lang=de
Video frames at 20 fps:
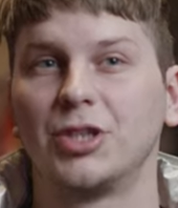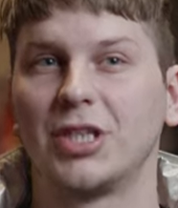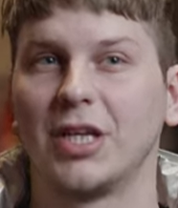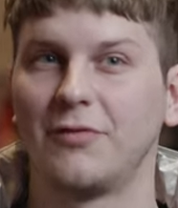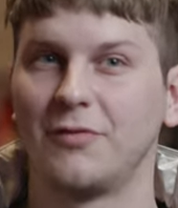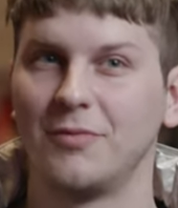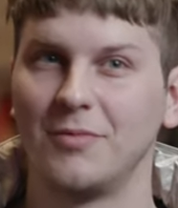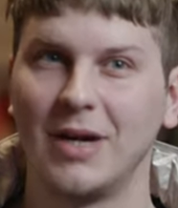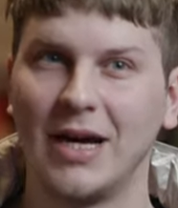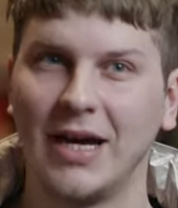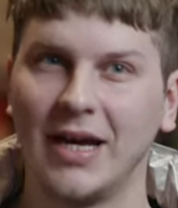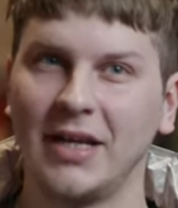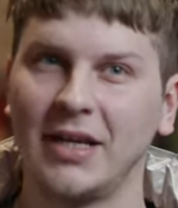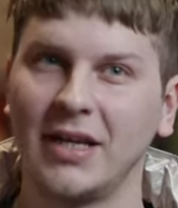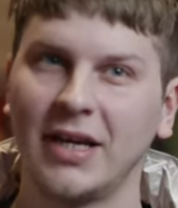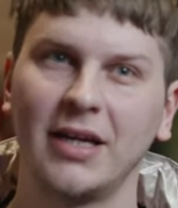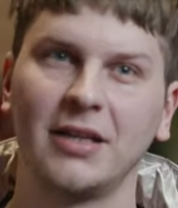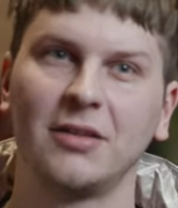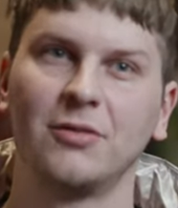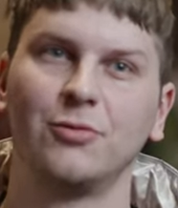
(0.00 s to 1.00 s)
Steffen Mein,
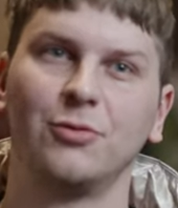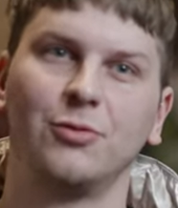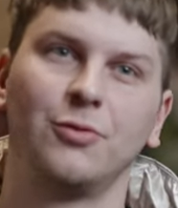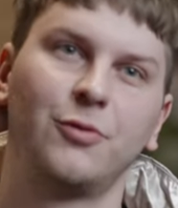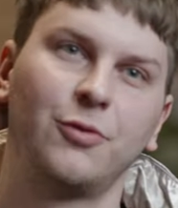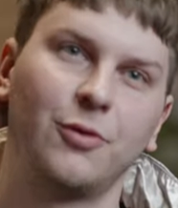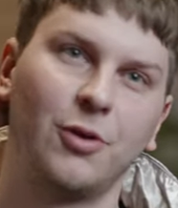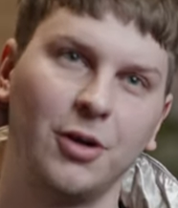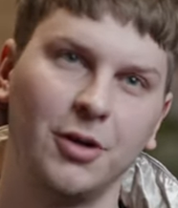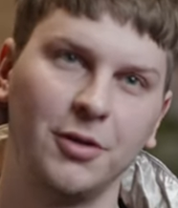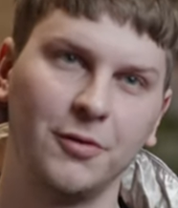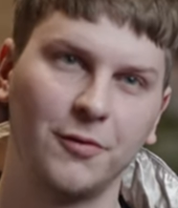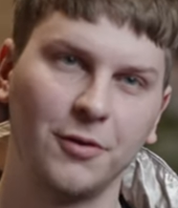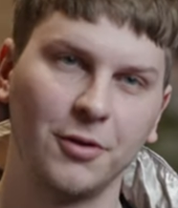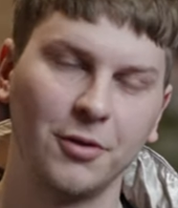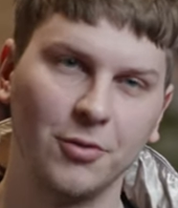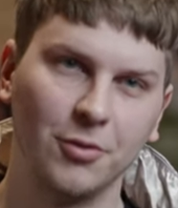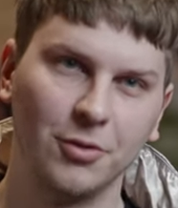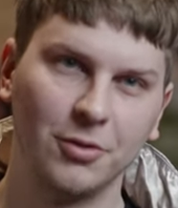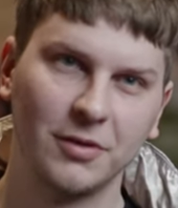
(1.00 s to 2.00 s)
einen guten Freund
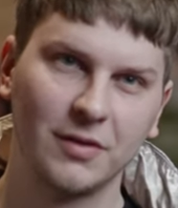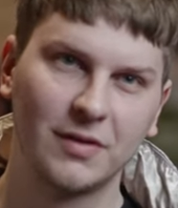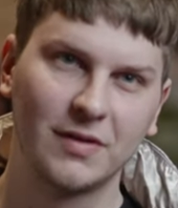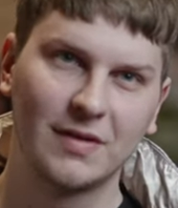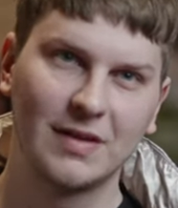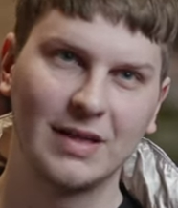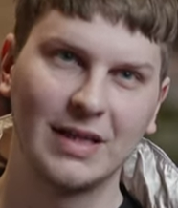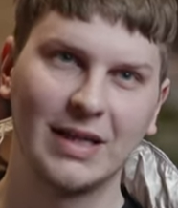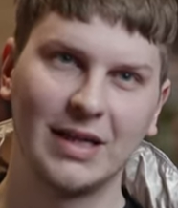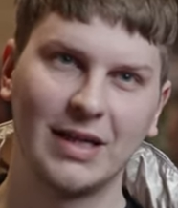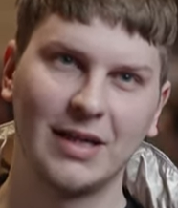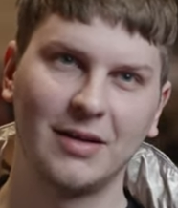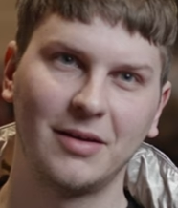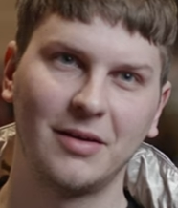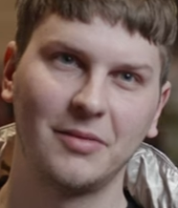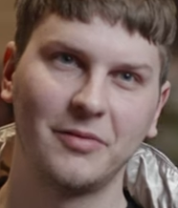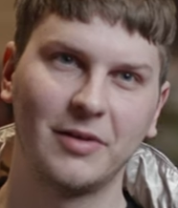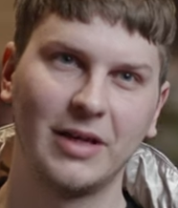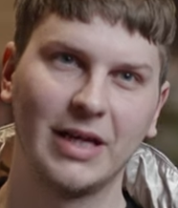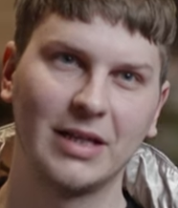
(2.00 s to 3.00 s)
von uns,
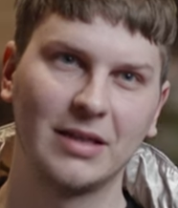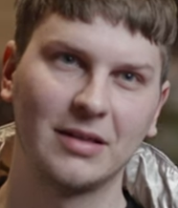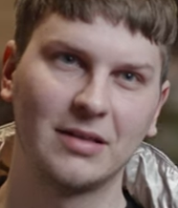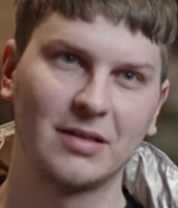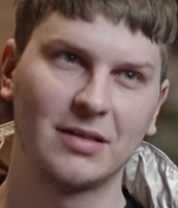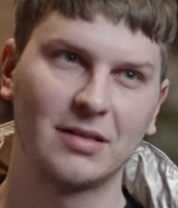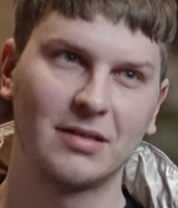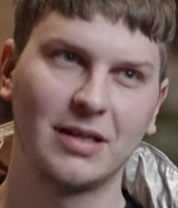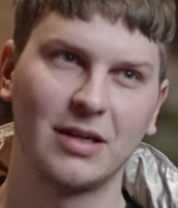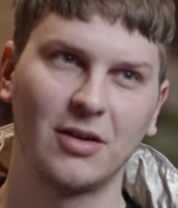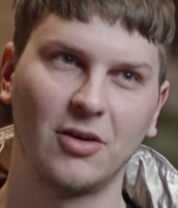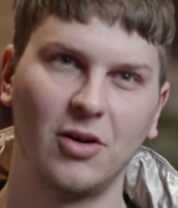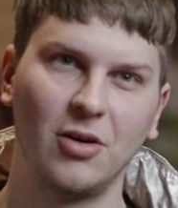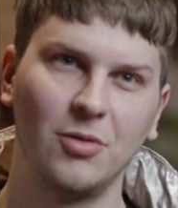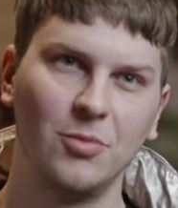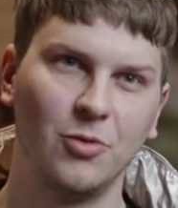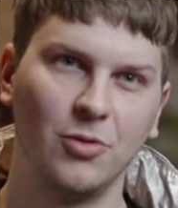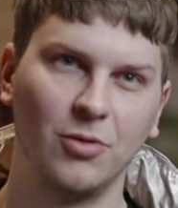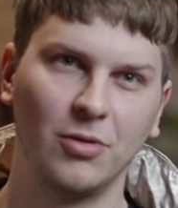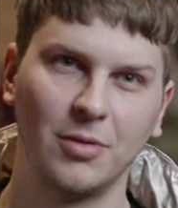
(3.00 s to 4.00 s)
der während der
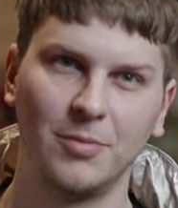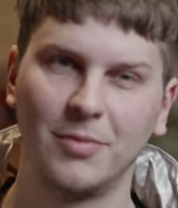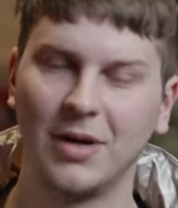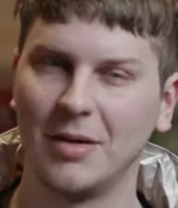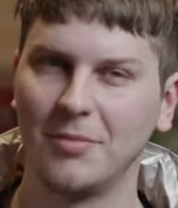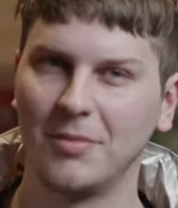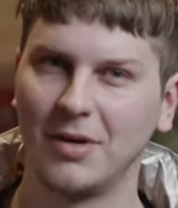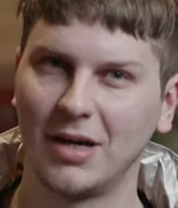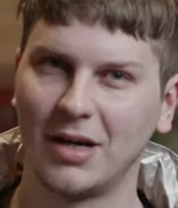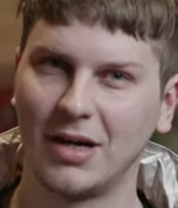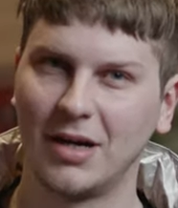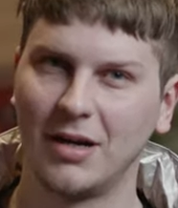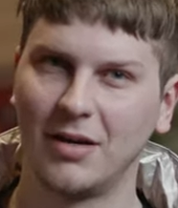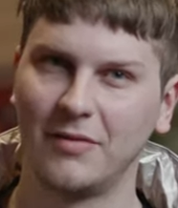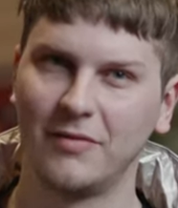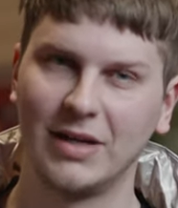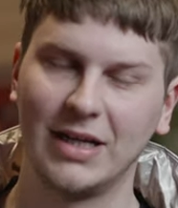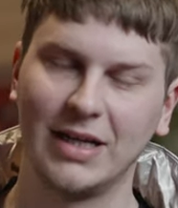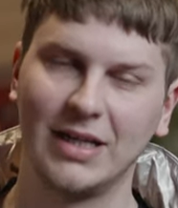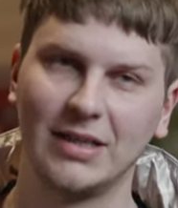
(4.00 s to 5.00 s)
Räumung im
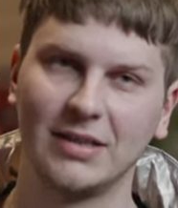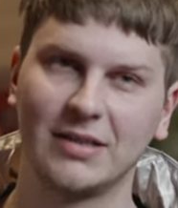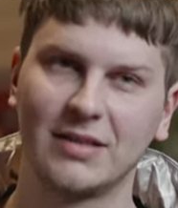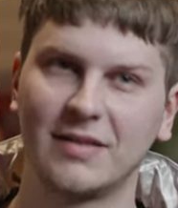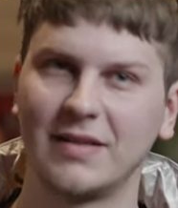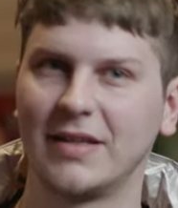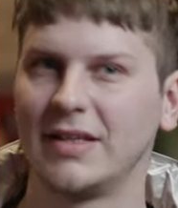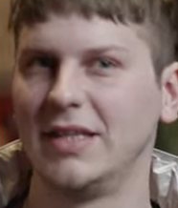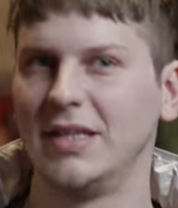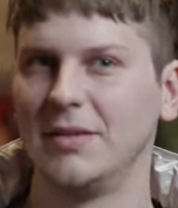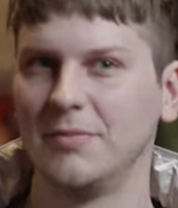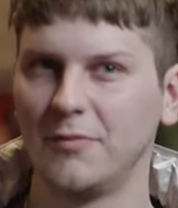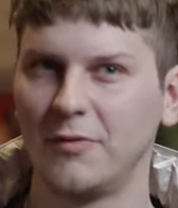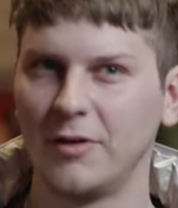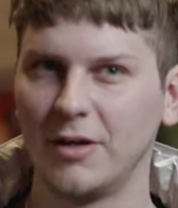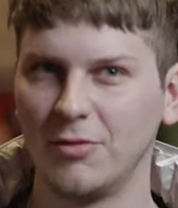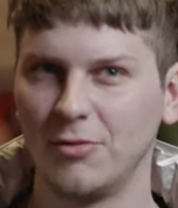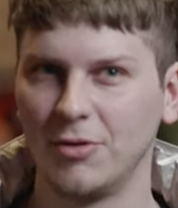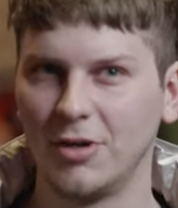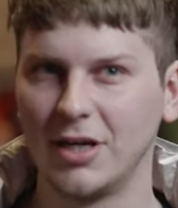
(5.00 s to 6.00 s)
Hambacher Wald sein Leben
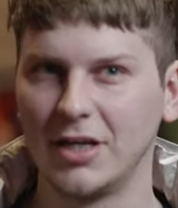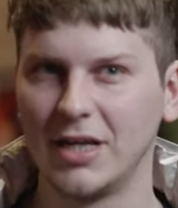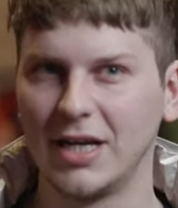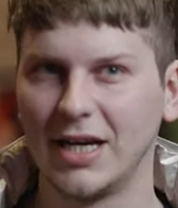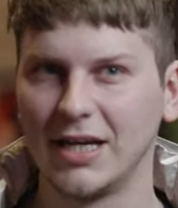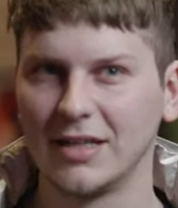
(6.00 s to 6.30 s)
verloren